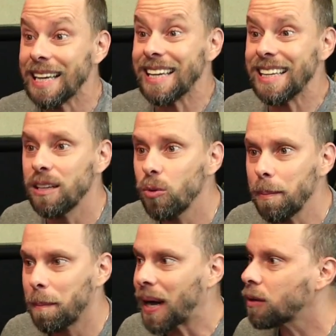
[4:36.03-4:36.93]
E o
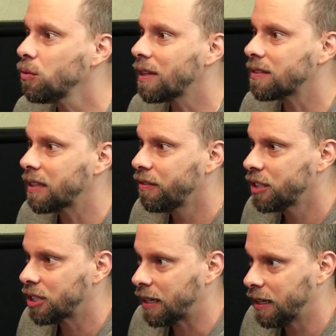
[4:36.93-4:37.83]
impacto das
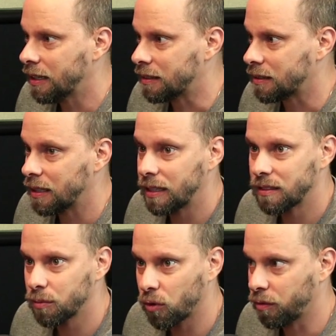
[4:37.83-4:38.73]
cervejarias e
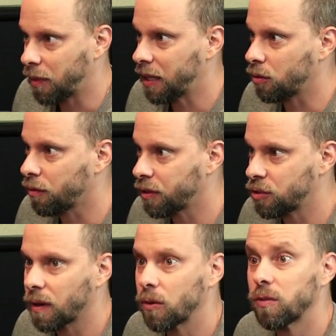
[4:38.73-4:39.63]
desse movimento, do
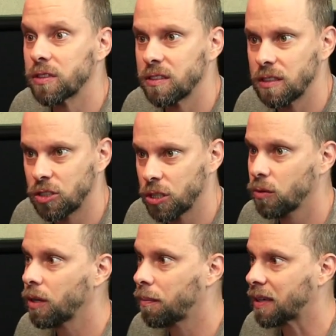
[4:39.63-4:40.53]
festival que vocês sentiram
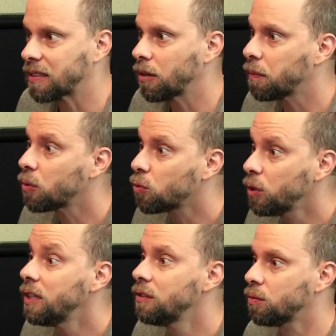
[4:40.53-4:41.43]
ano passado para o
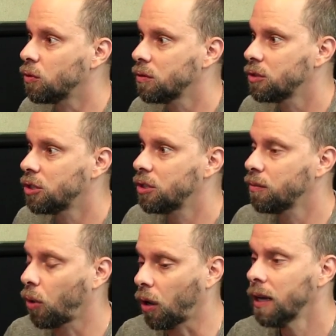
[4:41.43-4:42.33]
turismo de
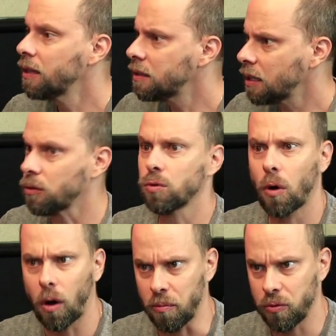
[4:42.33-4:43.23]
Timbó? Tanto,
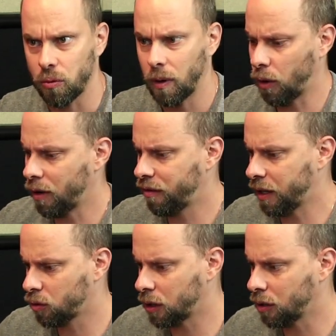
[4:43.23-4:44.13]
óbvio, é um
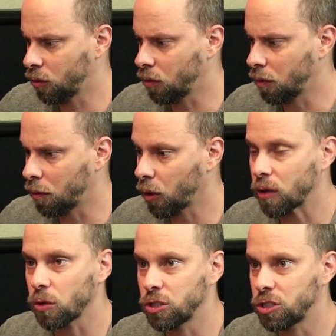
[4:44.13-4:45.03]
evento que o
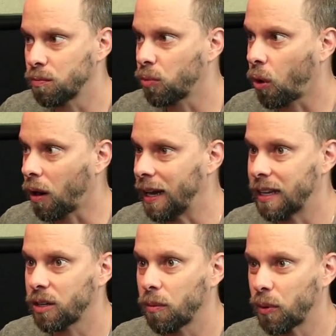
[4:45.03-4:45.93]
morador de Timbó ele
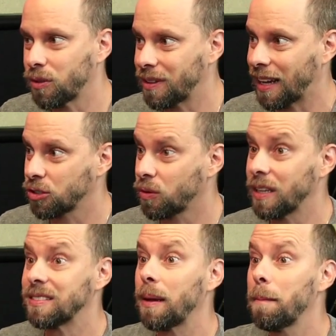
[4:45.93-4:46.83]
tem a oportunidade de
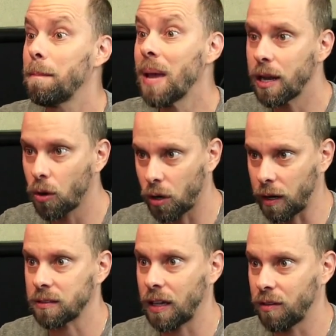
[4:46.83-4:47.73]
conhecer melhor
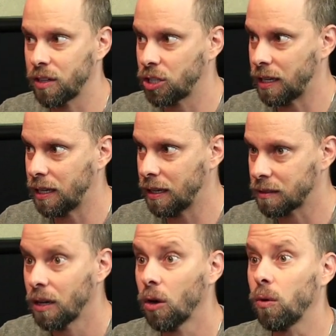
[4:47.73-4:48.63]
as cervejarias,
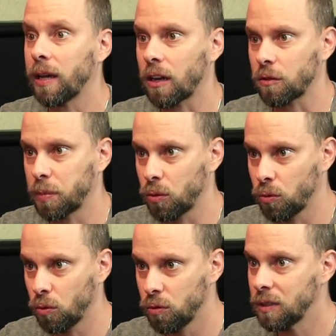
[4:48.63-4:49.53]
o que elas
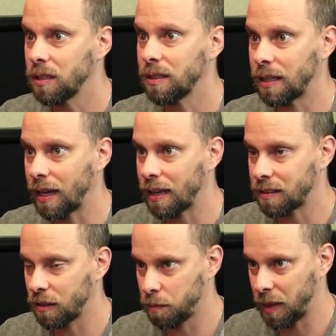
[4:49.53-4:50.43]
produzem, ter
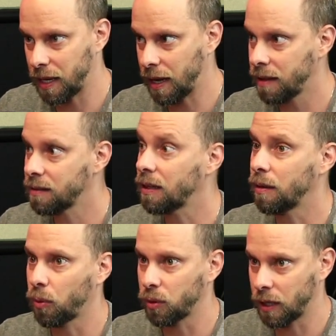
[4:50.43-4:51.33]
essa experiência e
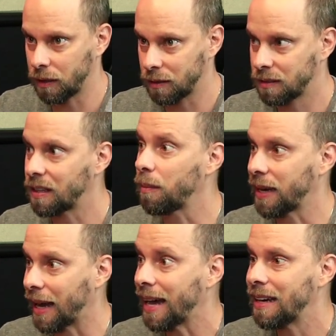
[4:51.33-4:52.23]
poder
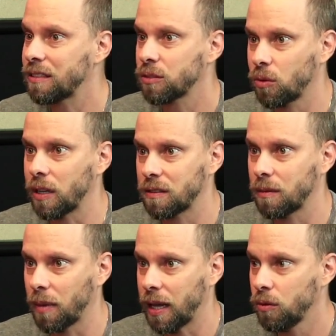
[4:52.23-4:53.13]
disseminar esse
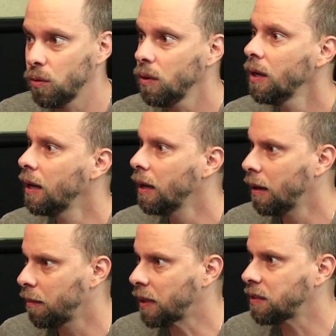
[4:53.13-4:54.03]
conhecimento.
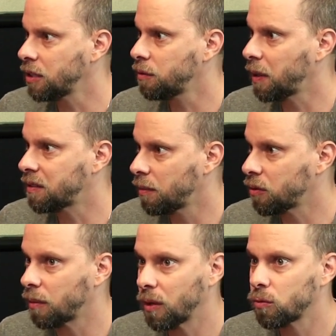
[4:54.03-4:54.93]
Mas a gente percebeu
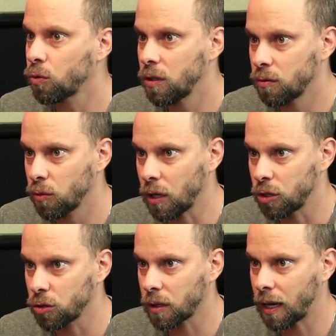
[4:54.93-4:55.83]
também um turismo
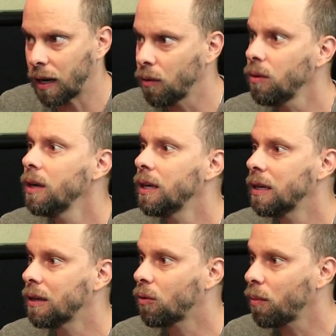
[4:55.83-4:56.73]
regional
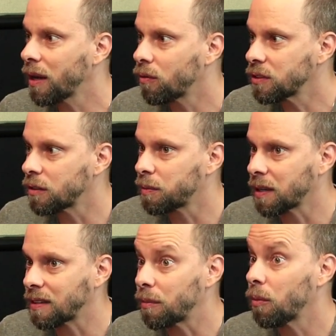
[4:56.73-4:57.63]
e como é que vocês
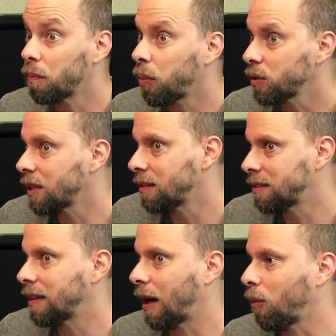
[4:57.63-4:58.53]
percebem o
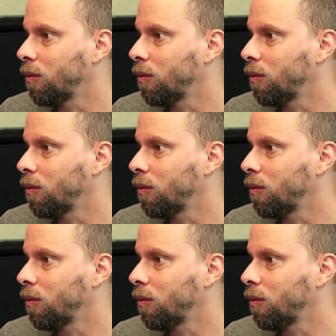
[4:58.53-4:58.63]
potencial